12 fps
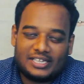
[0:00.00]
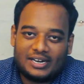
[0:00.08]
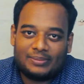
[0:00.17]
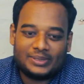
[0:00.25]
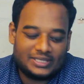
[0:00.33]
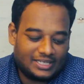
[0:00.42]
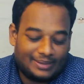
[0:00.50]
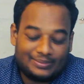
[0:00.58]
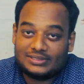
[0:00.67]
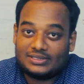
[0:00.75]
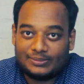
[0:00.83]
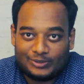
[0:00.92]
তারা আমাদের
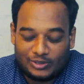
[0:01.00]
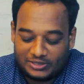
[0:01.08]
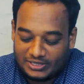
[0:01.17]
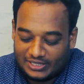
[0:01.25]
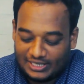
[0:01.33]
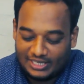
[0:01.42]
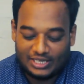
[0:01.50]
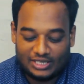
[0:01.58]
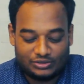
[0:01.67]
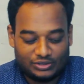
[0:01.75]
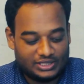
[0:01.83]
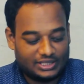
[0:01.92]
খাবার সার্ভ করেছে
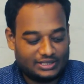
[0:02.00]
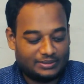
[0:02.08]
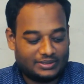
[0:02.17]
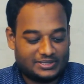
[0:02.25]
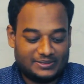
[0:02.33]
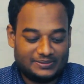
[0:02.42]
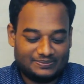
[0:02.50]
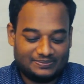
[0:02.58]
তো এই দেখতে পাচ্ছেন